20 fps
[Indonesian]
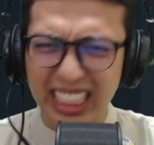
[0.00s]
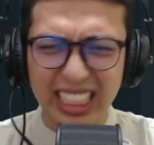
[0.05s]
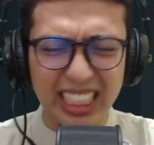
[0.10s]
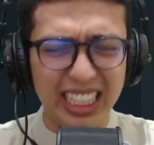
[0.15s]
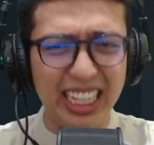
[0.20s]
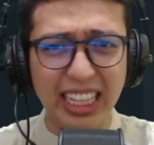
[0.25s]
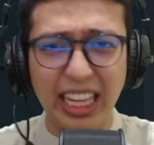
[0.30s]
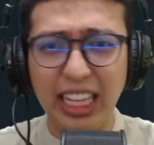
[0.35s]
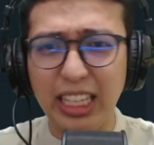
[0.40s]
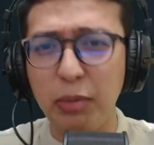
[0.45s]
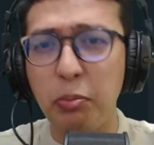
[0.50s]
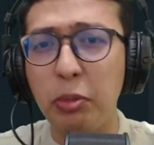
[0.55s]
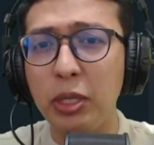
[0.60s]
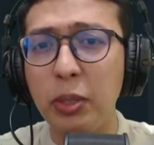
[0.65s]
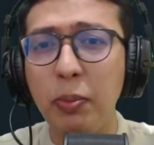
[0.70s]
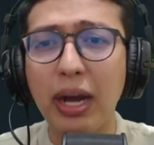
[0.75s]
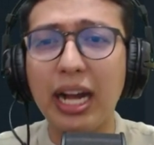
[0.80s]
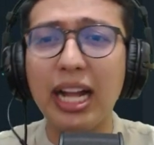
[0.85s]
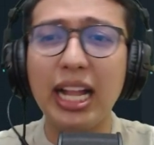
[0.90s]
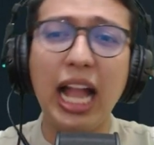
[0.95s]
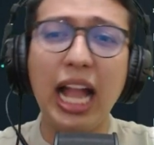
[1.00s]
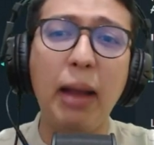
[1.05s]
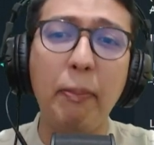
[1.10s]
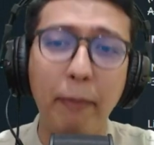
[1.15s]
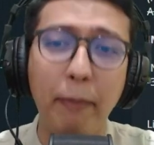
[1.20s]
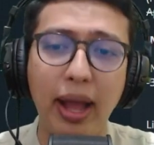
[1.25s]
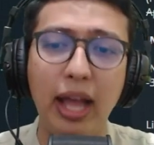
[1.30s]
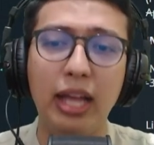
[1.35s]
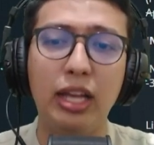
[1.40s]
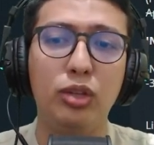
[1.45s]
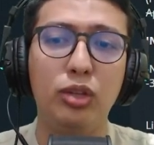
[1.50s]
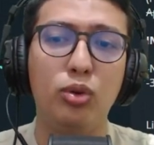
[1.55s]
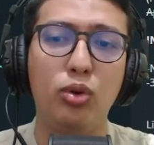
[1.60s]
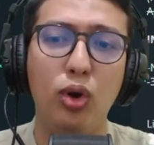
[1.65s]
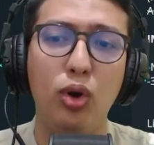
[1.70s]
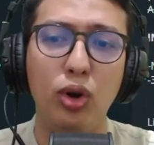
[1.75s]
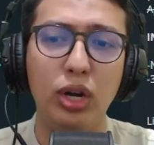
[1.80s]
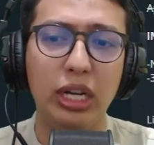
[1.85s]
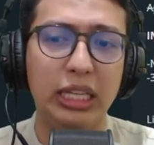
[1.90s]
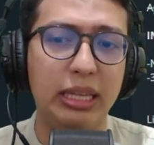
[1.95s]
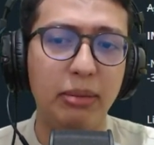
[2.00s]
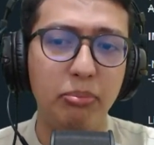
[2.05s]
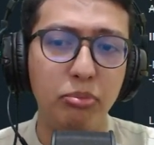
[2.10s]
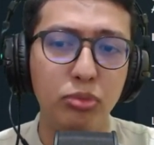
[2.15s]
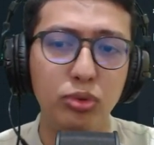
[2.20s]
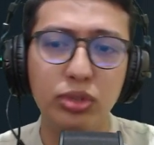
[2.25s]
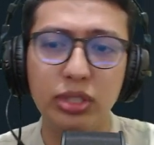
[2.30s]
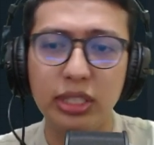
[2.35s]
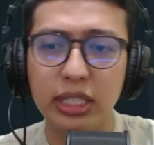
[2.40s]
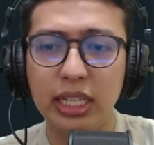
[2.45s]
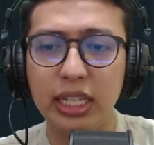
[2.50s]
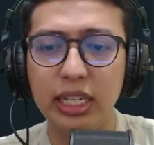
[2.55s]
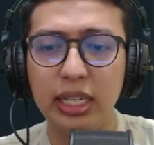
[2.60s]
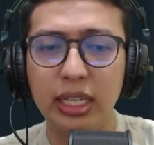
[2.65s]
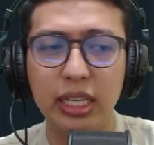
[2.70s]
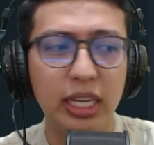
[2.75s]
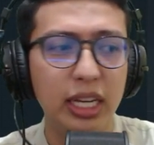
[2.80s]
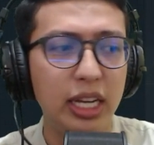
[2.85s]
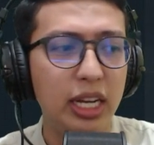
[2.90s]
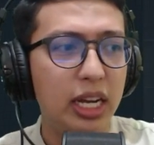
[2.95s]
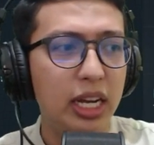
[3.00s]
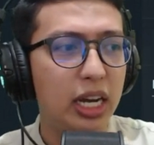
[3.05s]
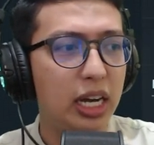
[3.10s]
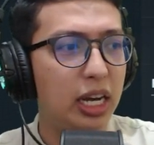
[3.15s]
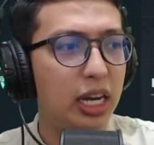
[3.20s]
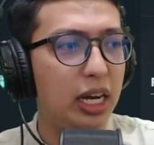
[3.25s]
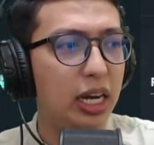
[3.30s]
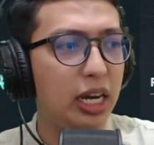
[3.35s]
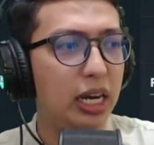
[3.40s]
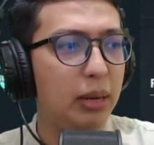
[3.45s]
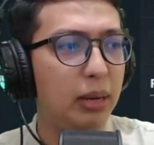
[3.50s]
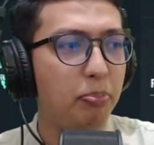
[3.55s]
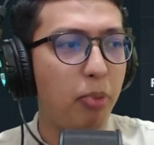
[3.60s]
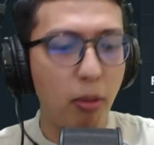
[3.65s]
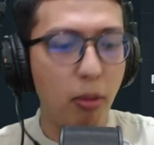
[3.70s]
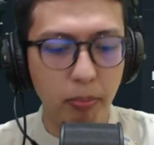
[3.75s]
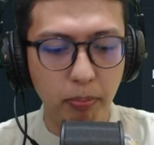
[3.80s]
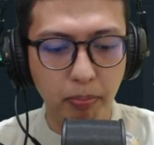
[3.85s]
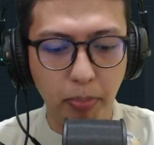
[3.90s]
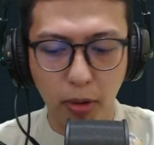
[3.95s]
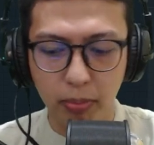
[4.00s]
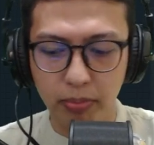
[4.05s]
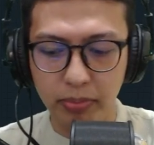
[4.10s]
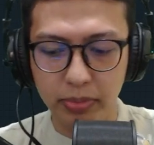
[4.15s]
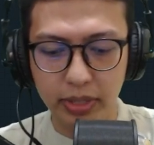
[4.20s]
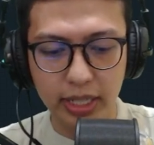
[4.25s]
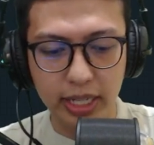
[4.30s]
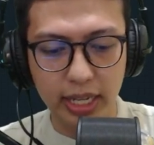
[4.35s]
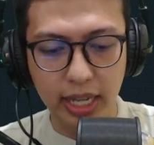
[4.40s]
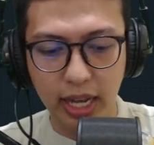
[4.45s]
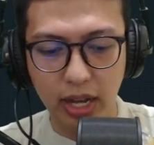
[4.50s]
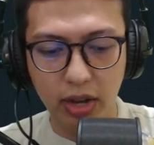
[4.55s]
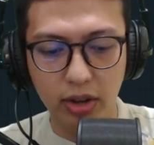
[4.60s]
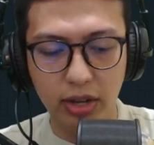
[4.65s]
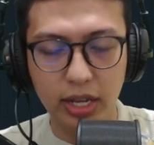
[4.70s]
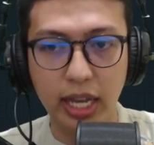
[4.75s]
kita tiba-tiba kenapa gitu kok ketemu si uh, eh, pom pom ini ya.